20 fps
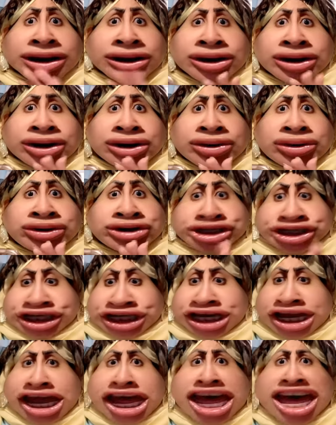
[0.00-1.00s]
قلت
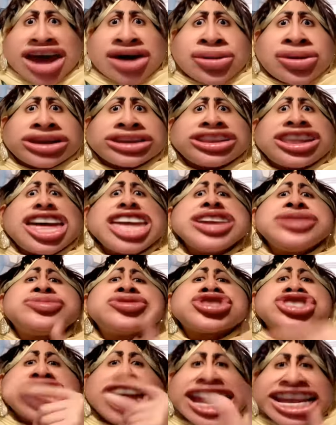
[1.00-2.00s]
لا والله مش
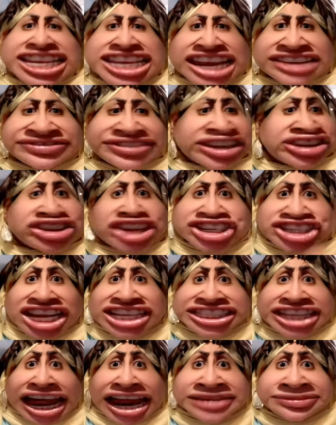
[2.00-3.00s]
اكله الف... اتصلت
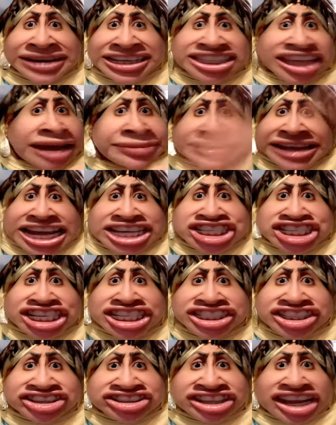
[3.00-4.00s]
على المطعم كنسلت
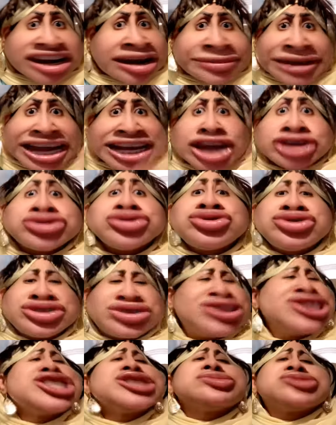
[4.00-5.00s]
الطلب على طول
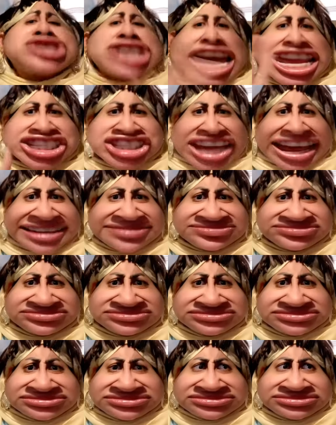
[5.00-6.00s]
قلت مش عايزه
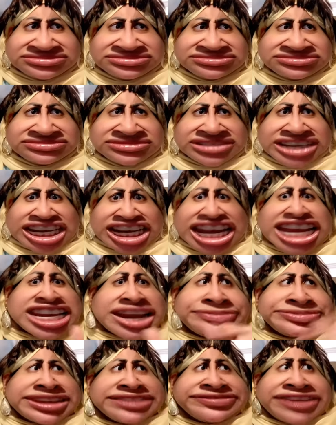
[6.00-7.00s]
العيله
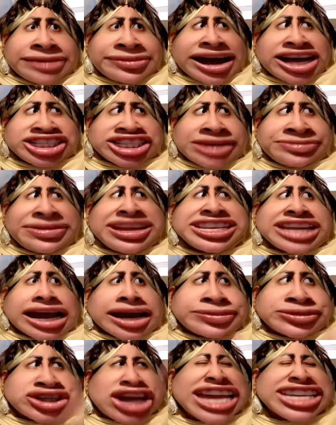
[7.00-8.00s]
بتفهم احسن منك مش
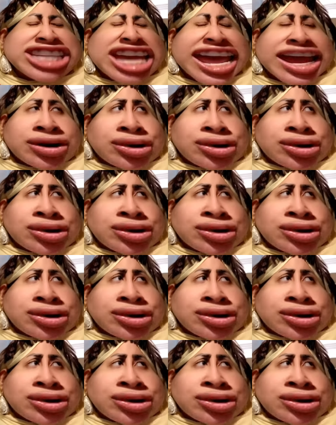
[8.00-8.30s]
عايزه اكل